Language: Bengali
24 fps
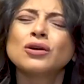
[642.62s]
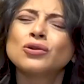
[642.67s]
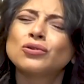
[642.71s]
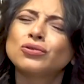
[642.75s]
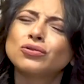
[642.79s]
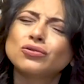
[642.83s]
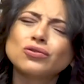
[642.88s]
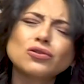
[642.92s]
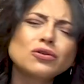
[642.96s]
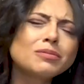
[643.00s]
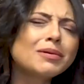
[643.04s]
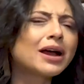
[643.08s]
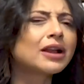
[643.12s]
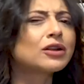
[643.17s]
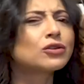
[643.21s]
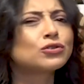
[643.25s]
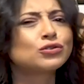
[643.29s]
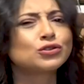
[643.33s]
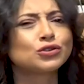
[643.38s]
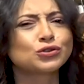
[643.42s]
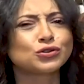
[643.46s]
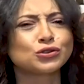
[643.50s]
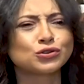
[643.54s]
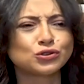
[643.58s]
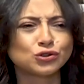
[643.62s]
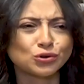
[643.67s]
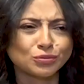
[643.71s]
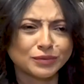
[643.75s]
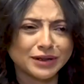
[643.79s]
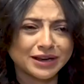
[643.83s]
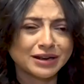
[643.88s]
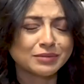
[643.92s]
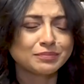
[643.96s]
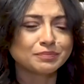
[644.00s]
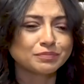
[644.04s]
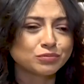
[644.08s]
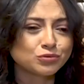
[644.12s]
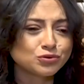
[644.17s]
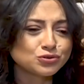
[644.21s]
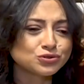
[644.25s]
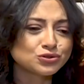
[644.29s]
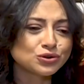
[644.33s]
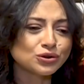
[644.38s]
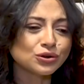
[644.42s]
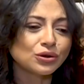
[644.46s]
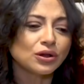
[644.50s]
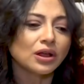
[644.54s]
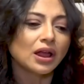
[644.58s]
খুব আনন্দ হতো মানে
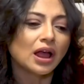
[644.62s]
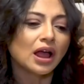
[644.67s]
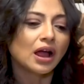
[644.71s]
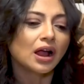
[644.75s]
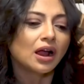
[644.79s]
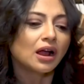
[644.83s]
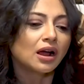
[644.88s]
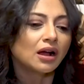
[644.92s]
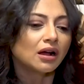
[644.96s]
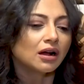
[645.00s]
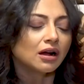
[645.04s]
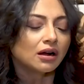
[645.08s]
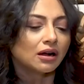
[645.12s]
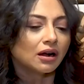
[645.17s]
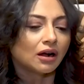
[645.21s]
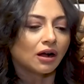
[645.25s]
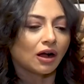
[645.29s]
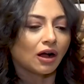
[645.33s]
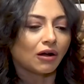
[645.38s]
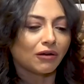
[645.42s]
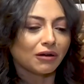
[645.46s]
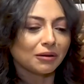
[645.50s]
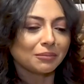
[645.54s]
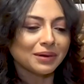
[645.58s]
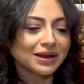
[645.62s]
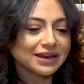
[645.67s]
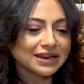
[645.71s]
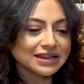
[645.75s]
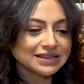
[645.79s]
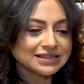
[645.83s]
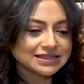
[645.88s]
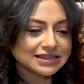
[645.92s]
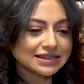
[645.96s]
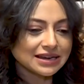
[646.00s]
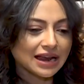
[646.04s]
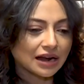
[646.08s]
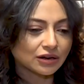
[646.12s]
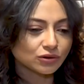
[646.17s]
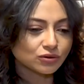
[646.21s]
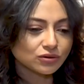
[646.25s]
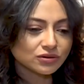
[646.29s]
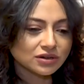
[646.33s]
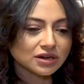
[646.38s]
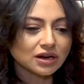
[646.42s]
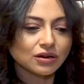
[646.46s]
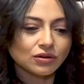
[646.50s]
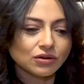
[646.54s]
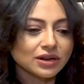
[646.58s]
পুজো হওয়া মানে যে
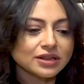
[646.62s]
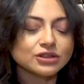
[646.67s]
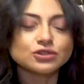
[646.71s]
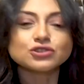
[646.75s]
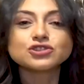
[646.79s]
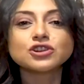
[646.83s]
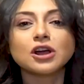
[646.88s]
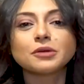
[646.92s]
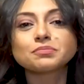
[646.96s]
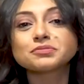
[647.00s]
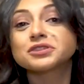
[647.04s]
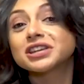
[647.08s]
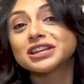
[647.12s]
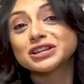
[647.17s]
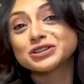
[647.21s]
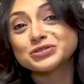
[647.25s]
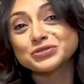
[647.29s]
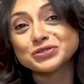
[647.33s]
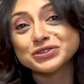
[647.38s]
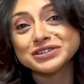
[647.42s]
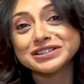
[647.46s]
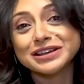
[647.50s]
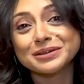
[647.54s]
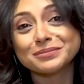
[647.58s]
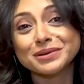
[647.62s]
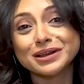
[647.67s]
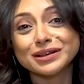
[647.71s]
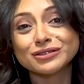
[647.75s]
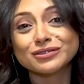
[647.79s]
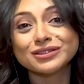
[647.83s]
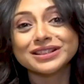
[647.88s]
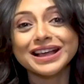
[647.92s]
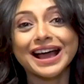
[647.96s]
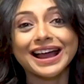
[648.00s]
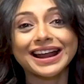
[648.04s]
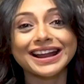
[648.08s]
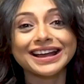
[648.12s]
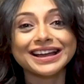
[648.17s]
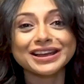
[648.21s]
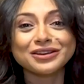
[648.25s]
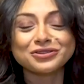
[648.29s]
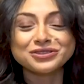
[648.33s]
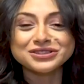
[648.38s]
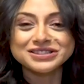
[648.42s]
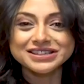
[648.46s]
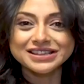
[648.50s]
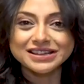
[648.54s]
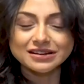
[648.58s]
নাটকটা হলেই তো সব শেষ হয়ে যাবে কিন্তু তার আগে
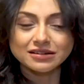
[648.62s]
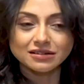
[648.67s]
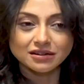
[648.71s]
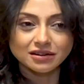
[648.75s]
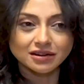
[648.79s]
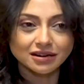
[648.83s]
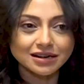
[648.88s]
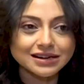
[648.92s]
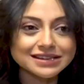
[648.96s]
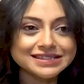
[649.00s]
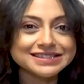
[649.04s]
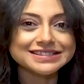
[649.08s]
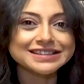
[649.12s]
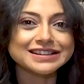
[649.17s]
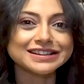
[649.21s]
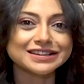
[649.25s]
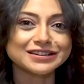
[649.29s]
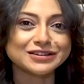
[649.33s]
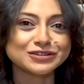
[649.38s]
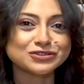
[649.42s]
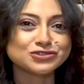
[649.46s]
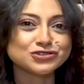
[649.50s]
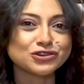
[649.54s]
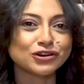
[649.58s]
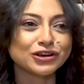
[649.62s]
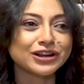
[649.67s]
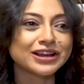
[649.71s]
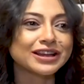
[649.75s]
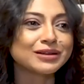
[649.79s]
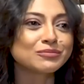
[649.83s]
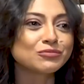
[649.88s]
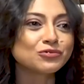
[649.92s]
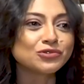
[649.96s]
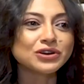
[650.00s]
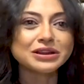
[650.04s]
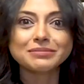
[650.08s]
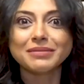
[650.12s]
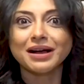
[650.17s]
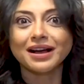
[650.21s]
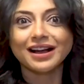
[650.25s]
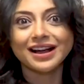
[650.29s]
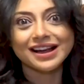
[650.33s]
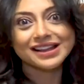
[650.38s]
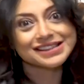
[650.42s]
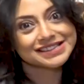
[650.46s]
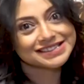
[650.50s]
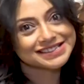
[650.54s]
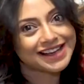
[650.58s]
ওই যে রিহার্সাল সঙ্গে মুড়ি
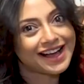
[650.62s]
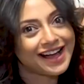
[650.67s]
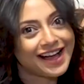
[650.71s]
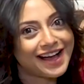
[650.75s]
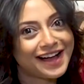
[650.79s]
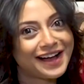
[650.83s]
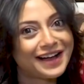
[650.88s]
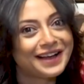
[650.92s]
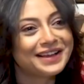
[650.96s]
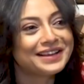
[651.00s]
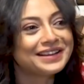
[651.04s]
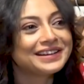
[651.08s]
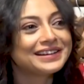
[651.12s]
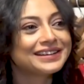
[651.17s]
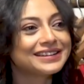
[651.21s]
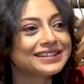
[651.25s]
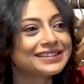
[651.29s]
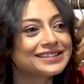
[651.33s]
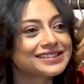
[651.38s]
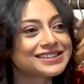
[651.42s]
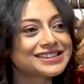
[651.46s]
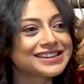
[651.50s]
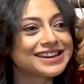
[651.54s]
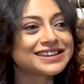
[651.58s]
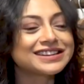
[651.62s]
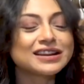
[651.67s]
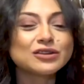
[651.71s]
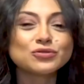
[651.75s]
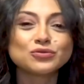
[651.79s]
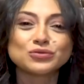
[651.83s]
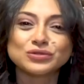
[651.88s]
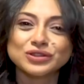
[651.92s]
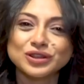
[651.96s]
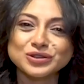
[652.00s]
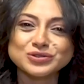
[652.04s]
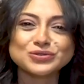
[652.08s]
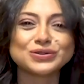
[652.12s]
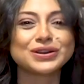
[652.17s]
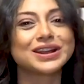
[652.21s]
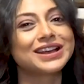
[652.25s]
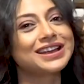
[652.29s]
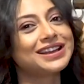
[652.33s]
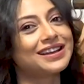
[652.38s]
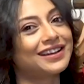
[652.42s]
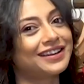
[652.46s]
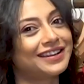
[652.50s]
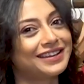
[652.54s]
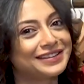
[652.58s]
মাখা চা সেইটার
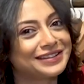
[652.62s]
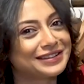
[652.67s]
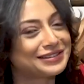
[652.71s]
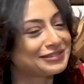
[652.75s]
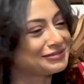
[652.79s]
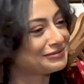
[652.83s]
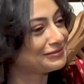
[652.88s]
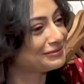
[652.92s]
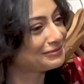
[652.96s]
উত্তেজনাই আলাদা